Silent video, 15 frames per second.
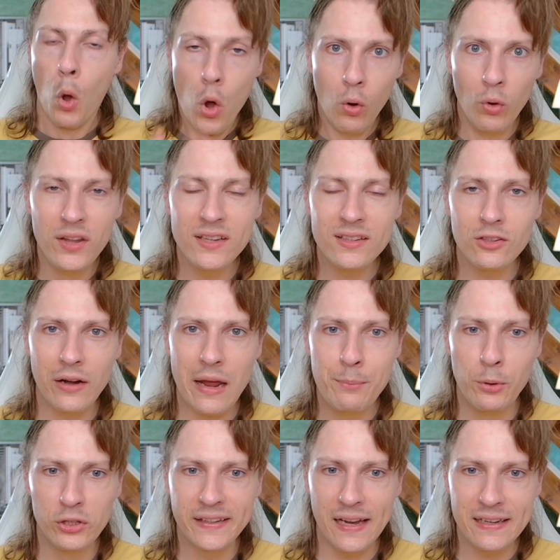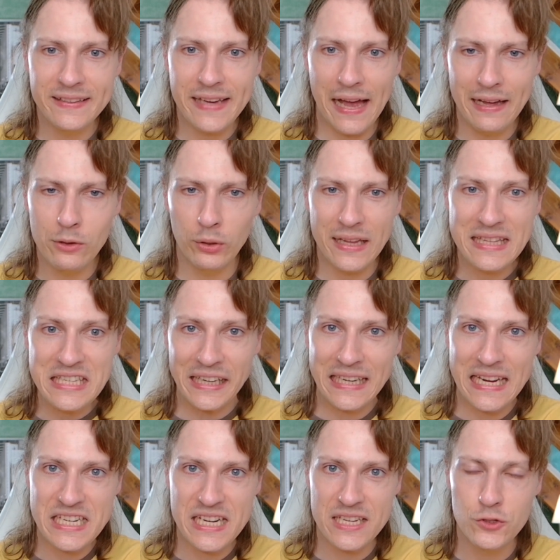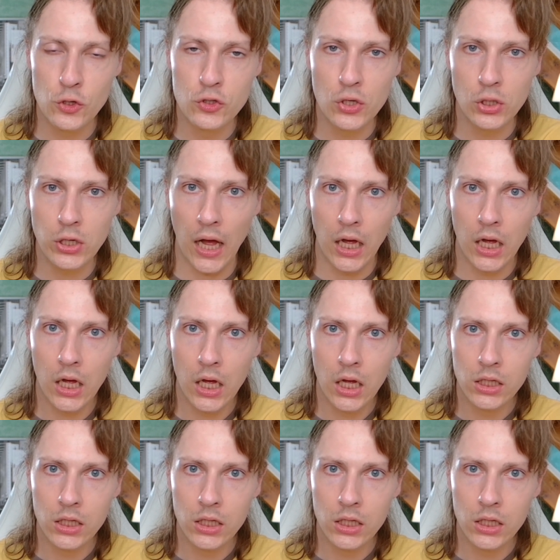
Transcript: On était dans la peau de quelqu'un et on a tiré la chasse d'eau. Ah.